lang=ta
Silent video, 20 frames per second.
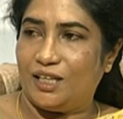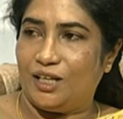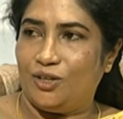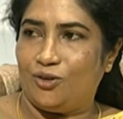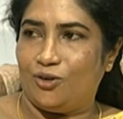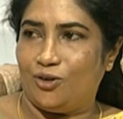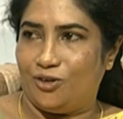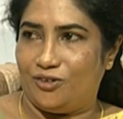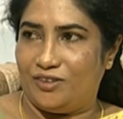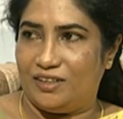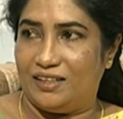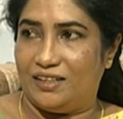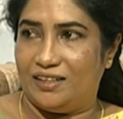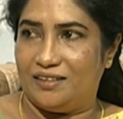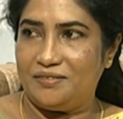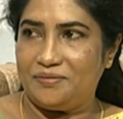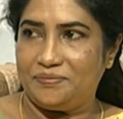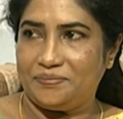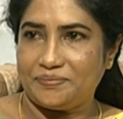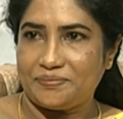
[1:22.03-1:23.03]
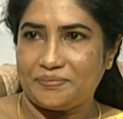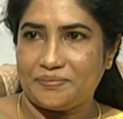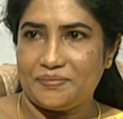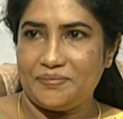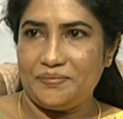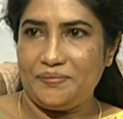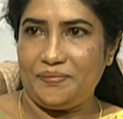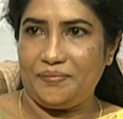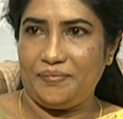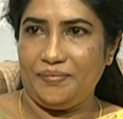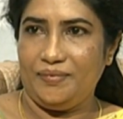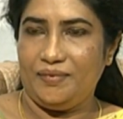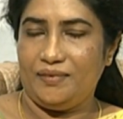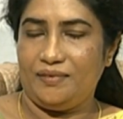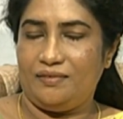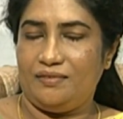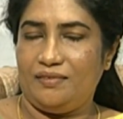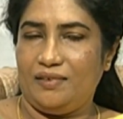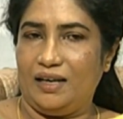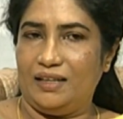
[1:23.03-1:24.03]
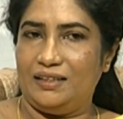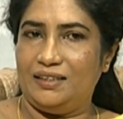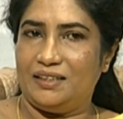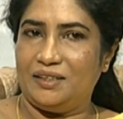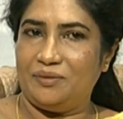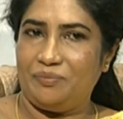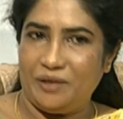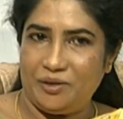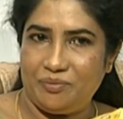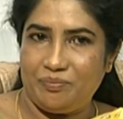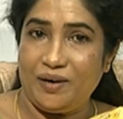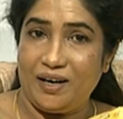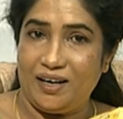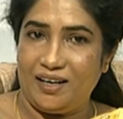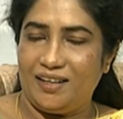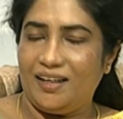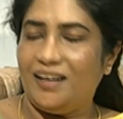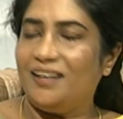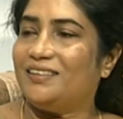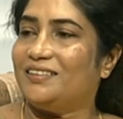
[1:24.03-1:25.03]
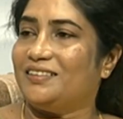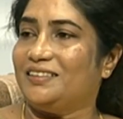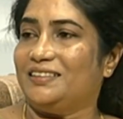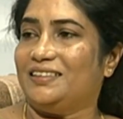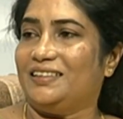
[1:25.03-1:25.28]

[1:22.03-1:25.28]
செய்து கொண்டு வந்தேன் அதுக்கு பிற்பாடு தான்